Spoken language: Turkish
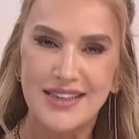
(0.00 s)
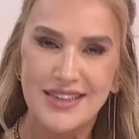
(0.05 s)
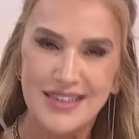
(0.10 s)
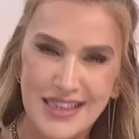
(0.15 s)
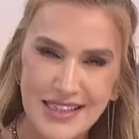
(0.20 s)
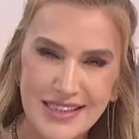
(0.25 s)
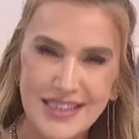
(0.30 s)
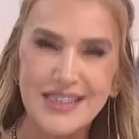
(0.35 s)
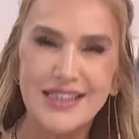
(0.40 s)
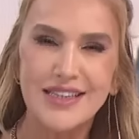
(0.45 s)

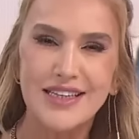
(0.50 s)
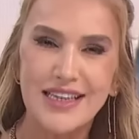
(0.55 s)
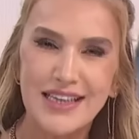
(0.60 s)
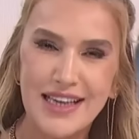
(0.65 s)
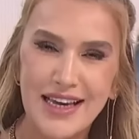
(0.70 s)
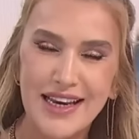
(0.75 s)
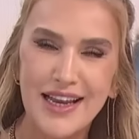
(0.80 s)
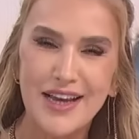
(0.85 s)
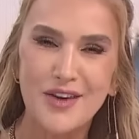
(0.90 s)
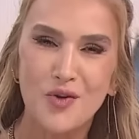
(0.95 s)
nasıl
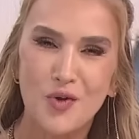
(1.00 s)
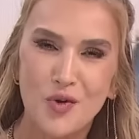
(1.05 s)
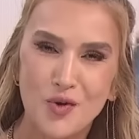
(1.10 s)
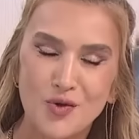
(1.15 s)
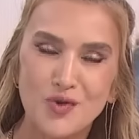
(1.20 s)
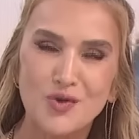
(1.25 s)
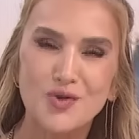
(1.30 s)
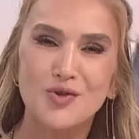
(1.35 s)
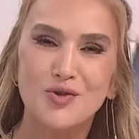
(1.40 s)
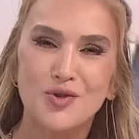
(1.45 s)
yiyerek
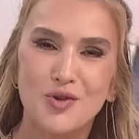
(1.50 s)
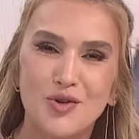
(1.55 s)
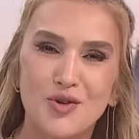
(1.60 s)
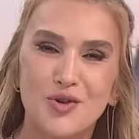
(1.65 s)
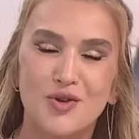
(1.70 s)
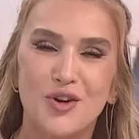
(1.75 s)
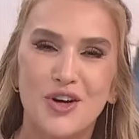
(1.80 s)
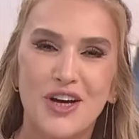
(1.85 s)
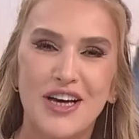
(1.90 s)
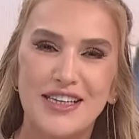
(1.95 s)

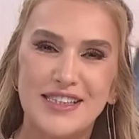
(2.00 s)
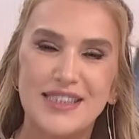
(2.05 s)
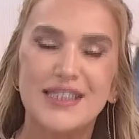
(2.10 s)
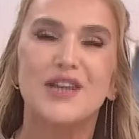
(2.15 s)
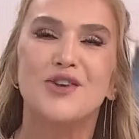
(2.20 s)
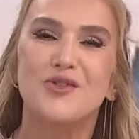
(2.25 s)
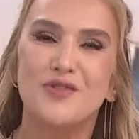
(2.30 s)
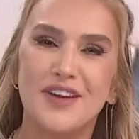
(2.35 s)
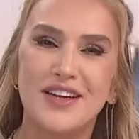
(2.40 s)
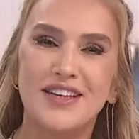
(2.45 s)
oyunculuk
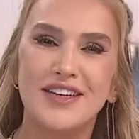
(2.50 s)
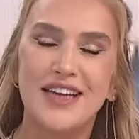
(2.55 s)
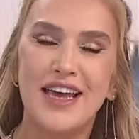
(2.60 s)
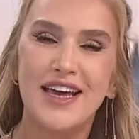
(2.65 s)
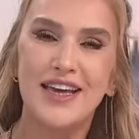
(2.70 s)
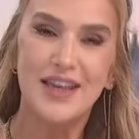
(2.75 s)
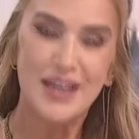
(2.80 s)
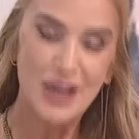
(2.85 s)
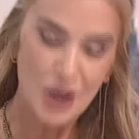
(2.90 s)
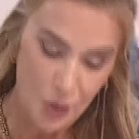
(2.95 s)

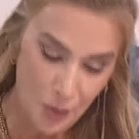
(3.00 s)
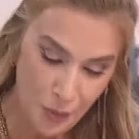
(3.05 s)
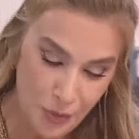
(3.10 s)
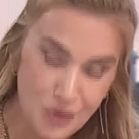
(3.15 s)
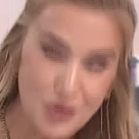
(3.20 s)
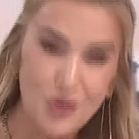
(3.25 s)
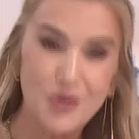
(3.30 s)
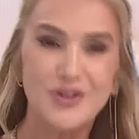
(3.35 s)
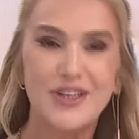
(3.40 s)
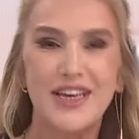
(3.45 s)
serüvenine
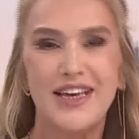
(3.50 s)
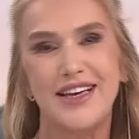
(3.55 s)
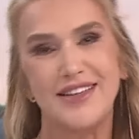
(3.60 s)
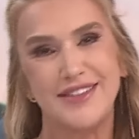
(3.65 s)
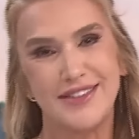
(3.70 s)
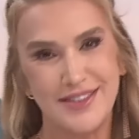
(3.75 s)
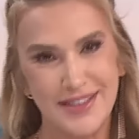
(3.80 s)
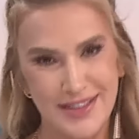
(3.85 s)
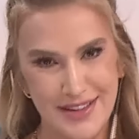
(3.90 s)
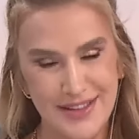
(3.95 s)
bu noktaya
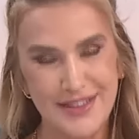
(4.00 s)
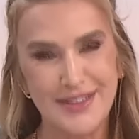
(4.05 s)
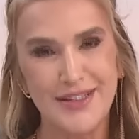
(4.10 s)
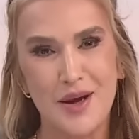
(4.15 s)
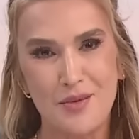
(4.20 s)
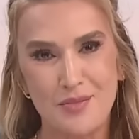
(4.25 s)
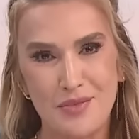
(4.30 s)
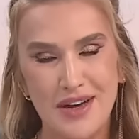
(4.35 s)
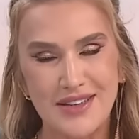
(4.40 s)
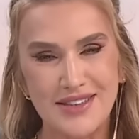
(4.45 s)

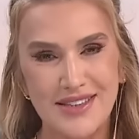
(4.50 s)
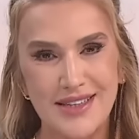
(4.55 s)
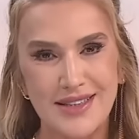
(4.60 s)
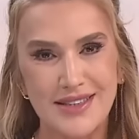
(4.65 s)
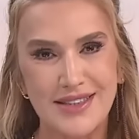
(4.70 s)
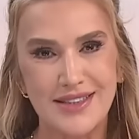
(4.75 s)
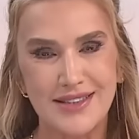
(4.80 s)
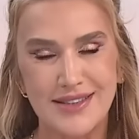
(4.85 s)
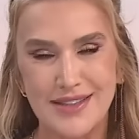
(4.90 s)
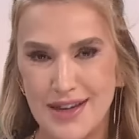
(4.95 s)
getirdiklerinden
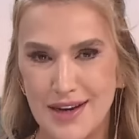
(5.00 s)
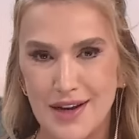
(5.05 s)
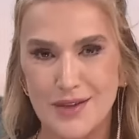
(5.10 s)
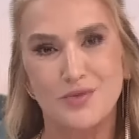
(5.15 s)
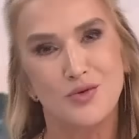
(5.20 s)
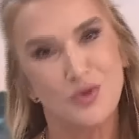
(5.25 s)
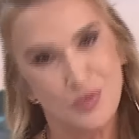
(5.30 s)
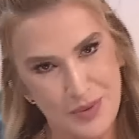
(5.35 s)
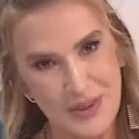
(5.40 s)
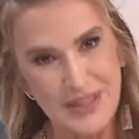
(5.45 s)
bahsetti
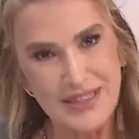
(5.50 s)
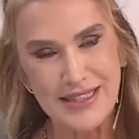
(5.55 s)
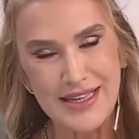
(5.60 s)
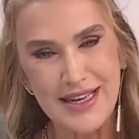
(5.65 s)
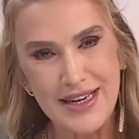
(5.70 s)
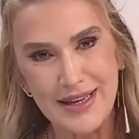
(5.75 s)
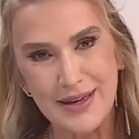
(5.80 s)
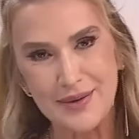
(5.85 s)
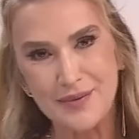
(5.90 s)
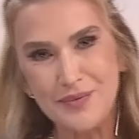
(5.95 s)
Talat Bulut. Bir
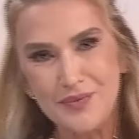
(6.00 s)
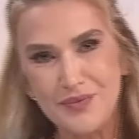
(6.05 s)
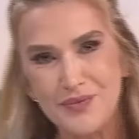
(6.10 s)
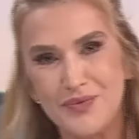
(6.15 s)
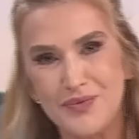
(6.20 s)
izleyelim.